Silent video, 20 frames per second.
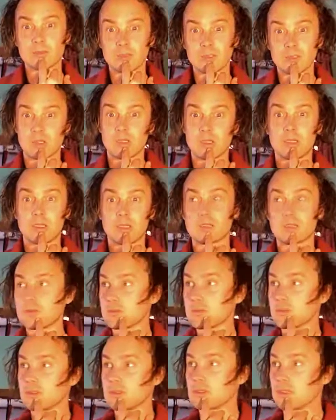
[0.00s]
Steuert
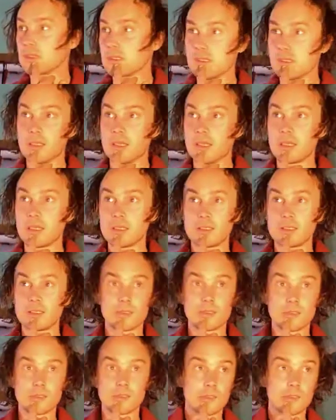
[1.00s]
so durch die Gegend,
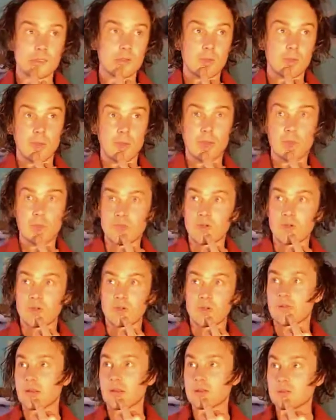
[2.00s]
um einfach
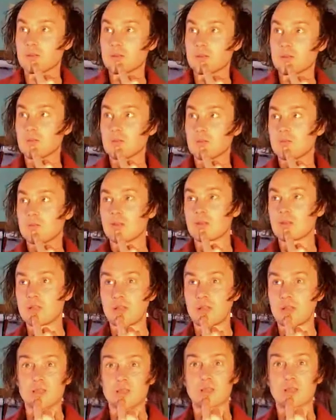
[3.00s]
wahrzunehmen, was
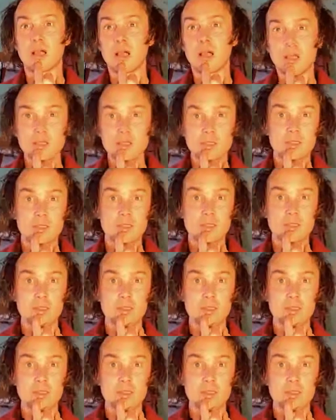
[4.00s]
gerade da ist.